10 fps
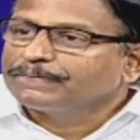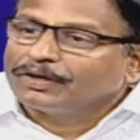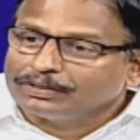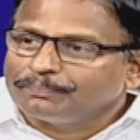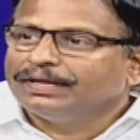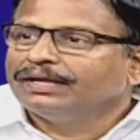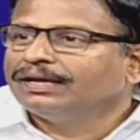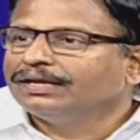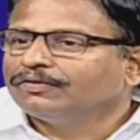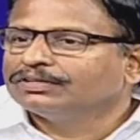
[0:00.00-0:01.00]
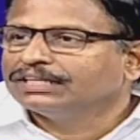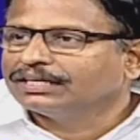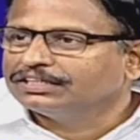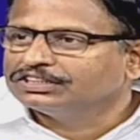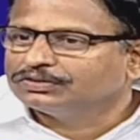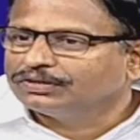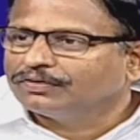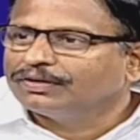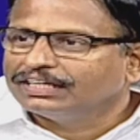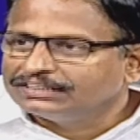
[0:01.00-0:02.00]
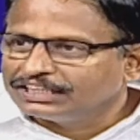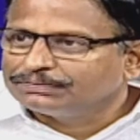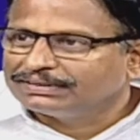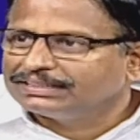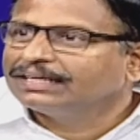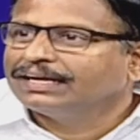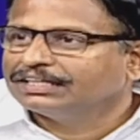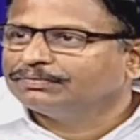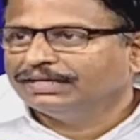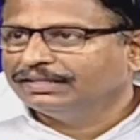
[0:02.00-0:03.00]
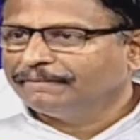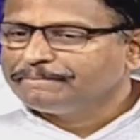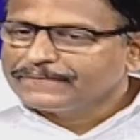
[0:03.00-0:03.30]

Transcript: తర్వాత బియ్యాన్ని ఎవరు సేకరిస్తున్నారు అనేది చాలా స్పష్టంగా అర్థమైంది